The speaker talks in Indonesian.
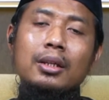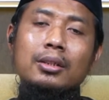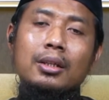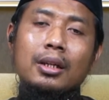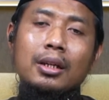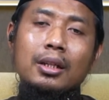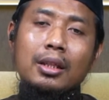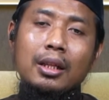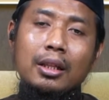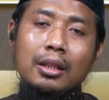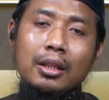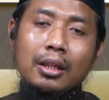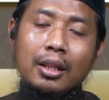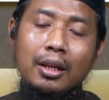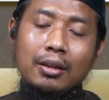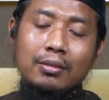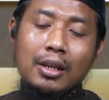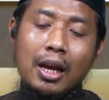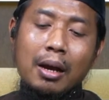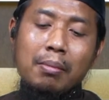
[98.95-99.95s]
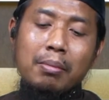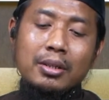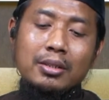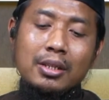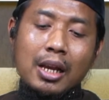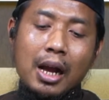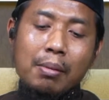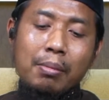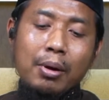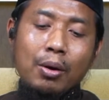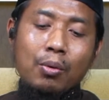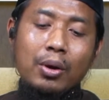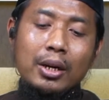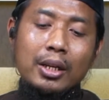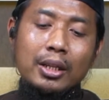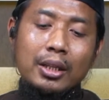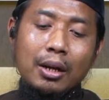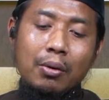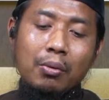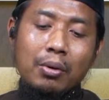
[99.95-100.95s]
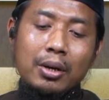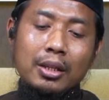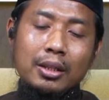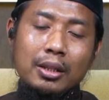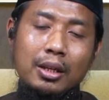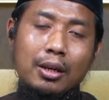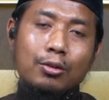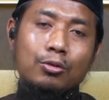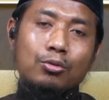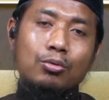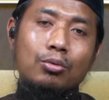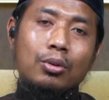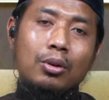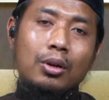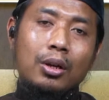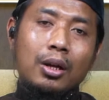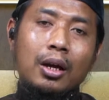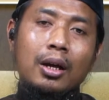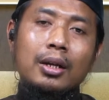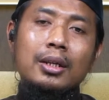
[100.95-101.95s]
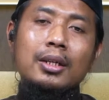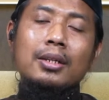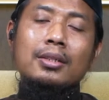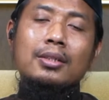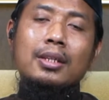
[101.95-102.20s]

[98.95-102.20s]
cerita tentang sahabat-sahabat wanita-wanita Rasulullah,